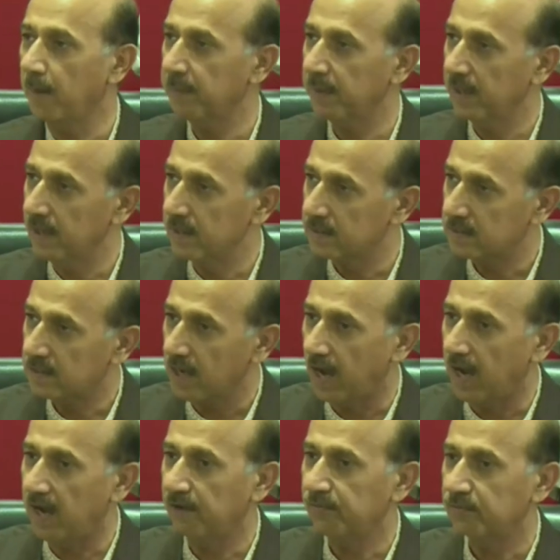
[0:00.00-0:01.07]
अपने
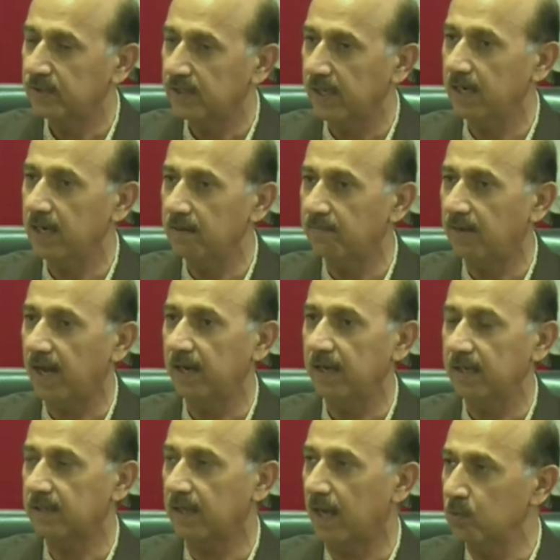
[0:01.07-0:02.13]
इंसाफ देने
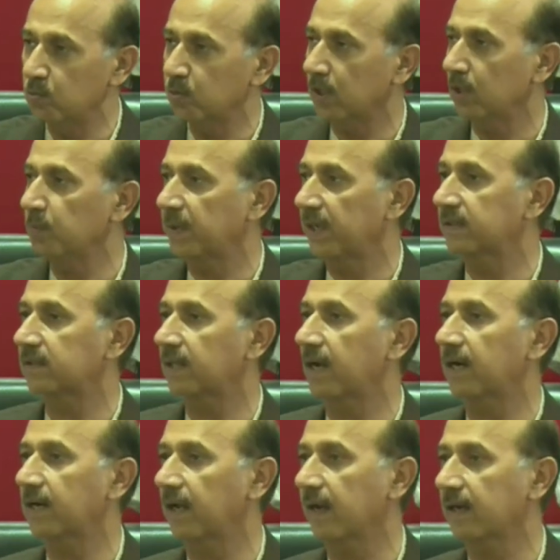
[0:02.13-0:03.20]
वाले इदारों के ऊपर इस
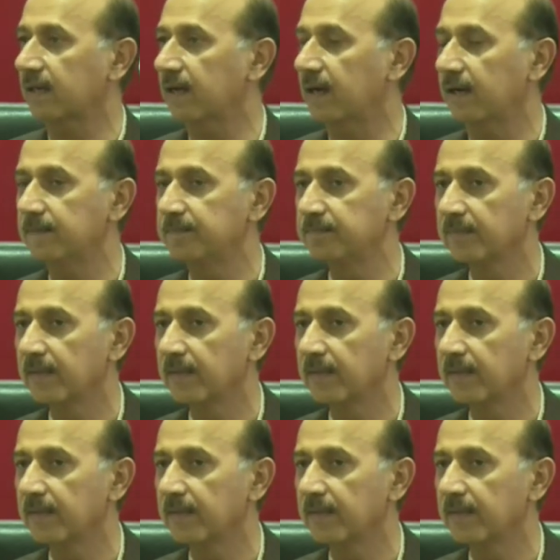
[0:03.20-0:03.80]
तरह अटैक किया